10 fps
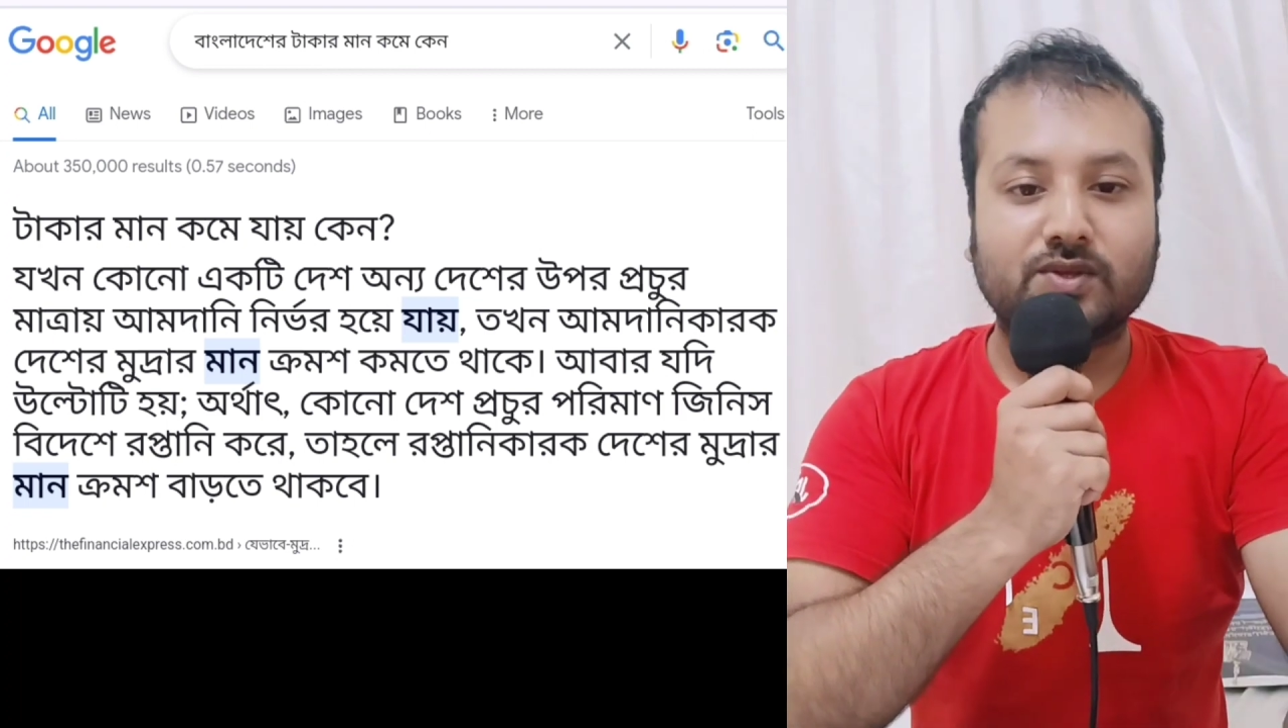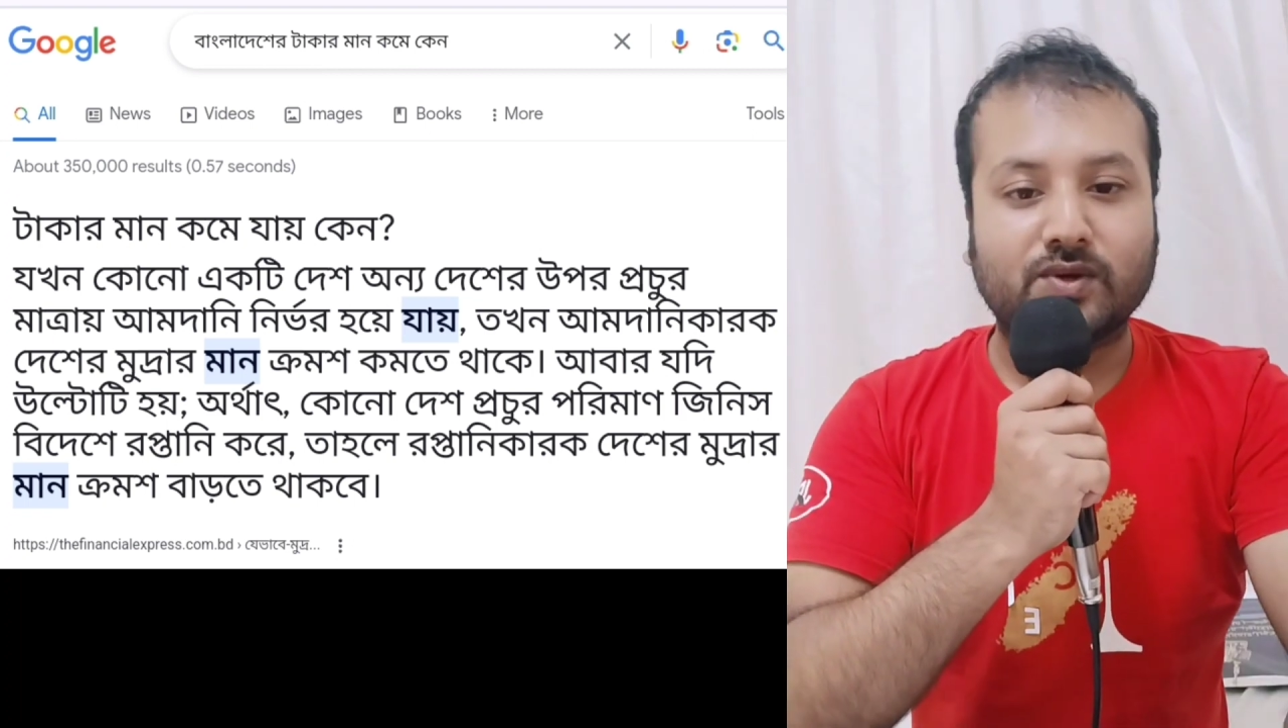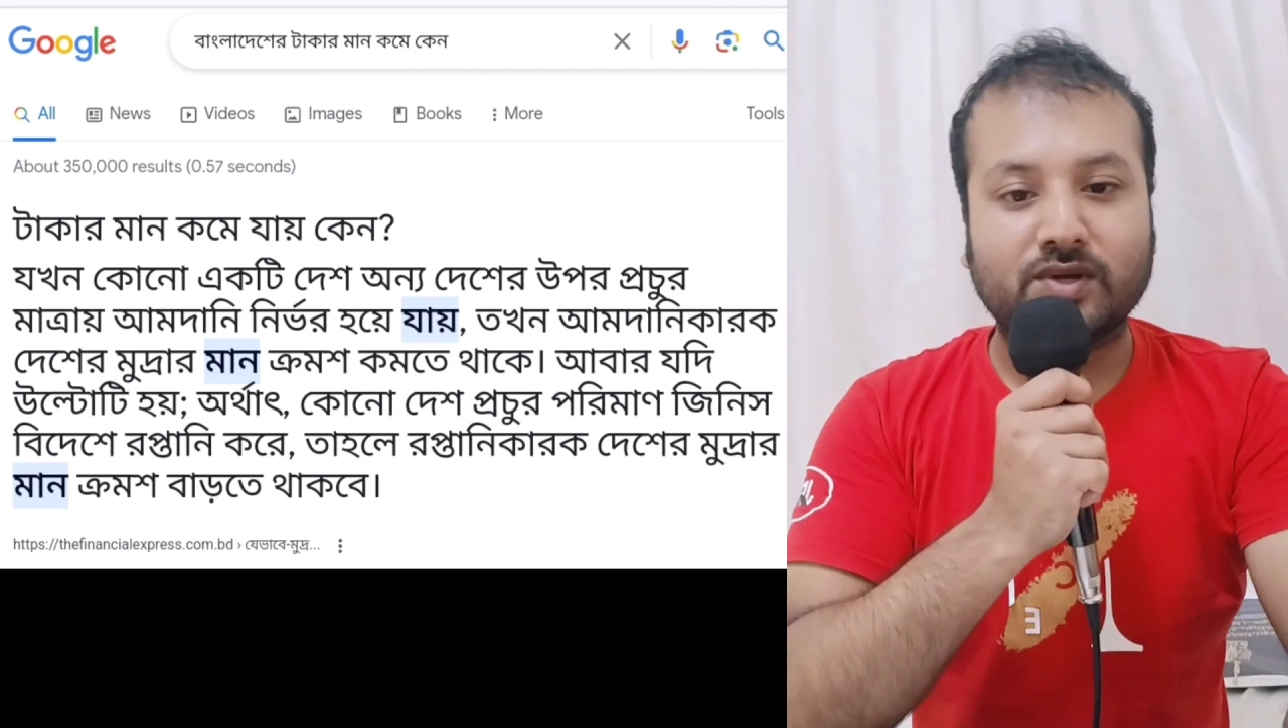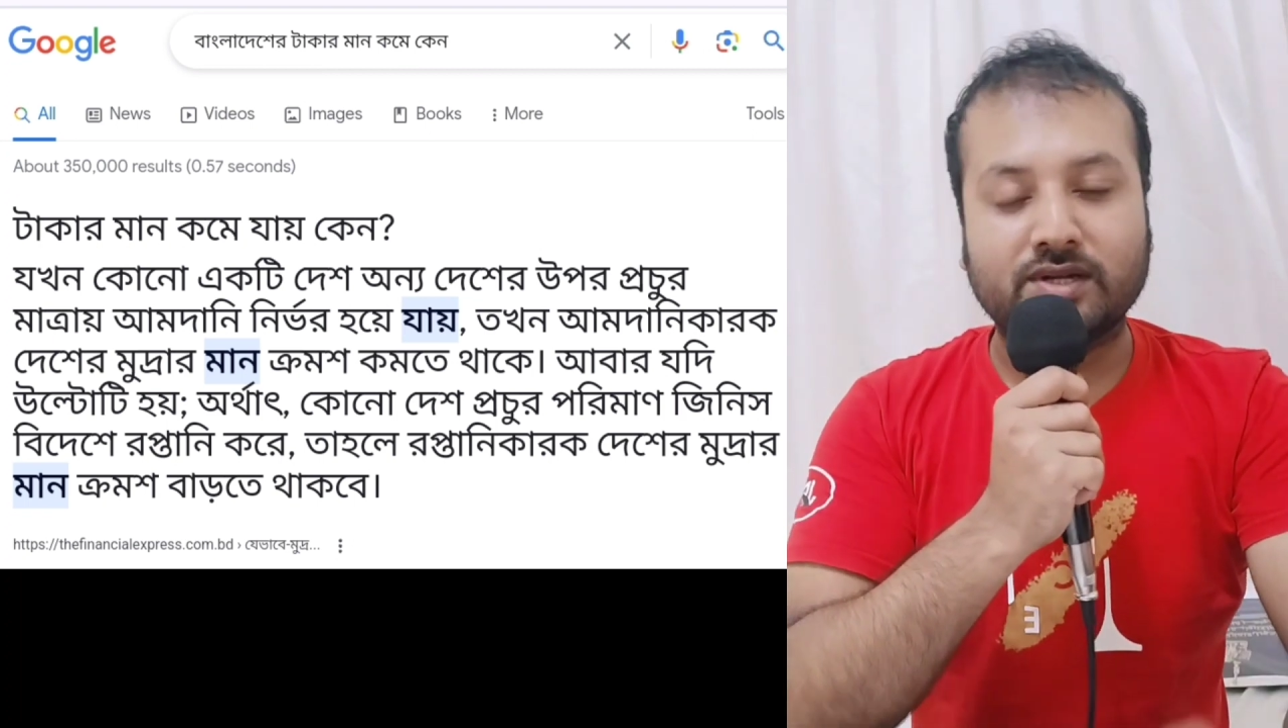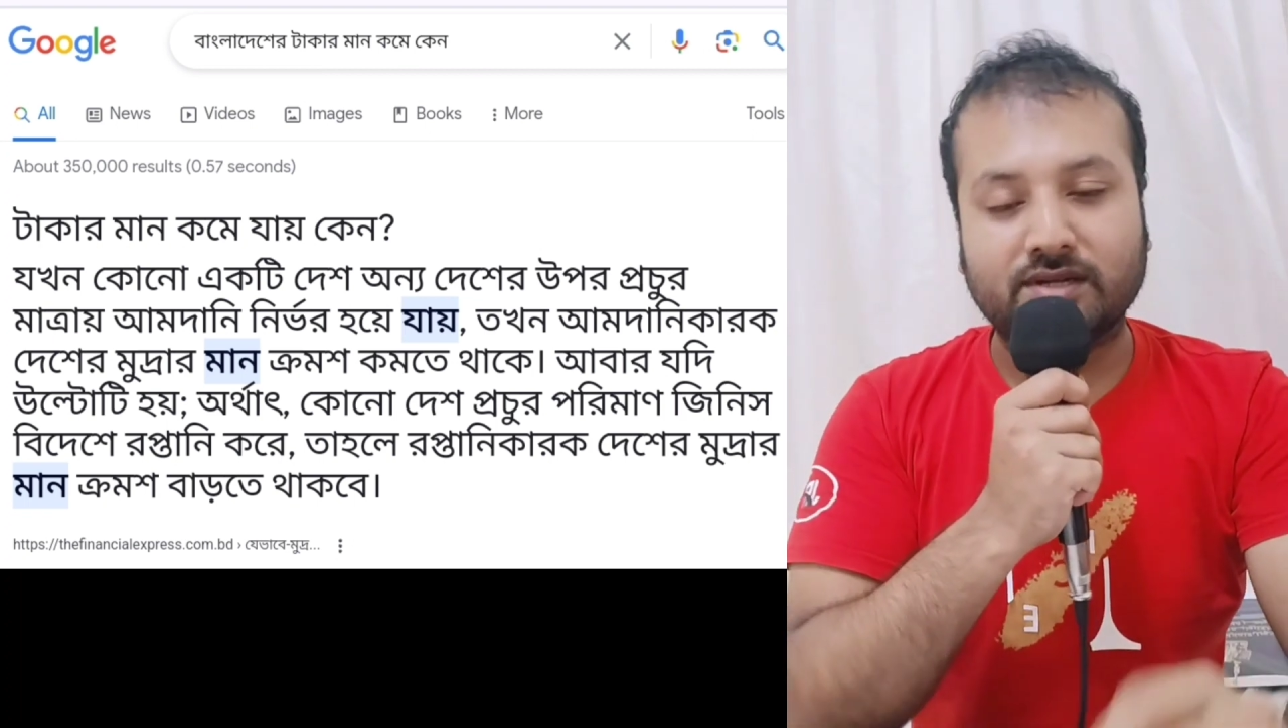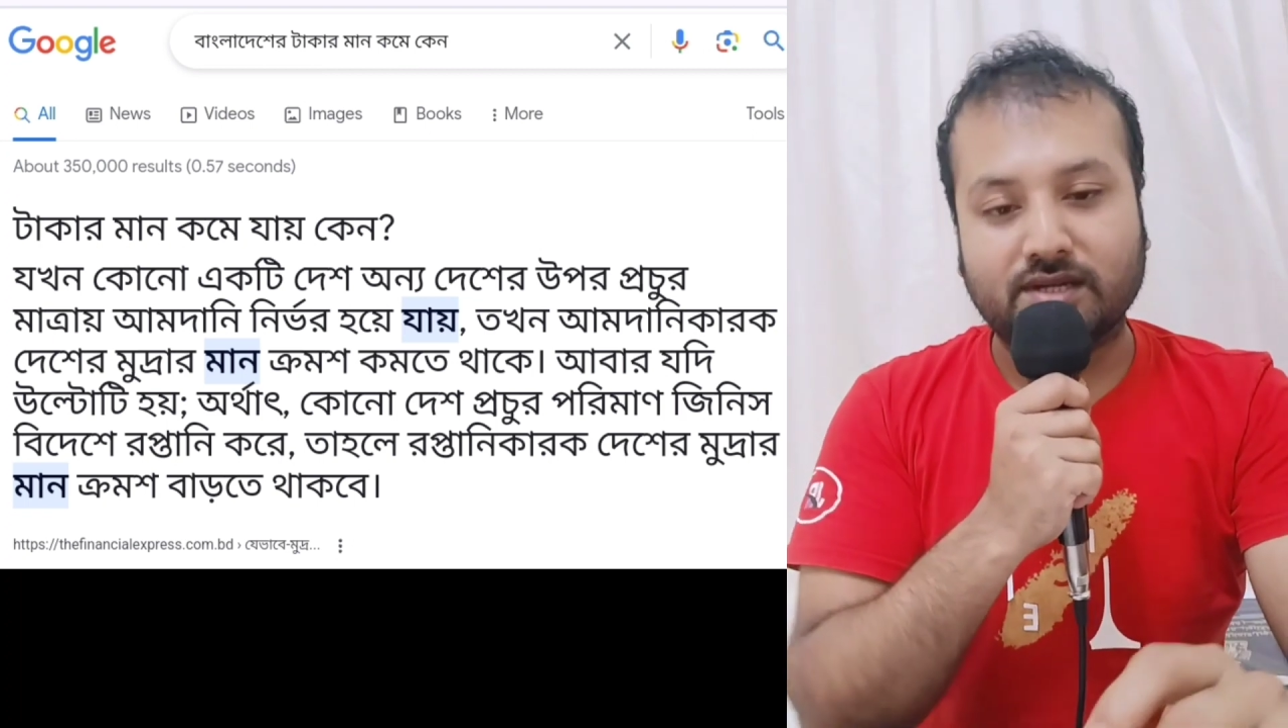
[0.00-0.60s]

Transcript: তখন